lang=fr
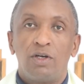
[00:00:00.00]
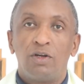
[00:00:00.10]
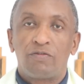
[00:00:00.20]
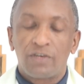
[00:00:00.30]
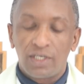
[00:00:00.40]

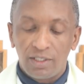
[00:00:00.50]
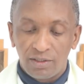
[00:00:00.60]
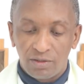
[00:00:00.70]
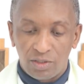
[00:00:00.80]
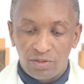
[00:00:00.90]

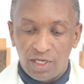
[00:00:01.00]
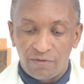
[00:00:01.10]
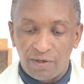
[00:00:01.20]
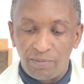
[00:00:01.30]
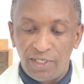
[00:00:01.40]
L'offrande de la
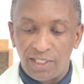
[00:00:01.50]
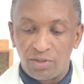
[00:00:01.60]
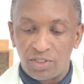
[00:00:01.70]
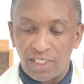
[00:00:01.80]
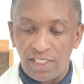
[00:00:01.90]
famille
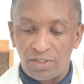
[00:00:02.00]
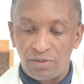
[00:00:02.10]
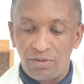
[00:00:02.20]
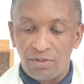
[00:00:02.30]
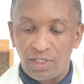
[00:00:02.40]
de
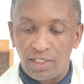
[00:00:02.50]
Jésus